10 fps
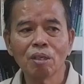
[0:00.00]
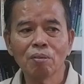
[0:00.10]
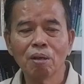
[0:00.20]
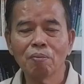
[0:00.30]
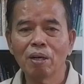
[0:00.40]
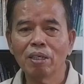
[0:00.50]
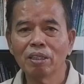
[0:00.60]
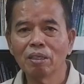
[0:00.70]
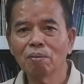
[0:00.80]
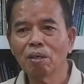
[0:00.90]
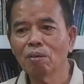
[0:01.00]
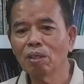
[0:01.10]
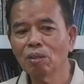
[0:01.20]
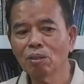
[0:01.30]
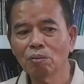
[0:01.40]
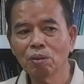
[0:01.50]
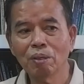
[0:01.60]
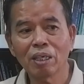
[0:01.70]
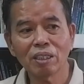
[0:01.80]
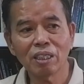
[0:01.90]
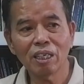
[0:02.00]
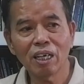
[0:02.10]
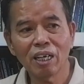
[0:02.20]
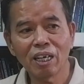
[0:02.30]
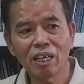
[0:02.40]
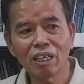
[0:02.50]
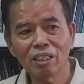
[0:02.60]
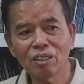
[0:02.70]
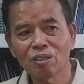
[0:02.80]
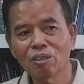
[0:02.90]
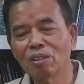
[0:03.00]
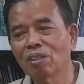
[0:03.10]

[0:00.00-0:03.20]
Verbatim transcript: bapaknya bahwa Yusuf dimakan serigala gitu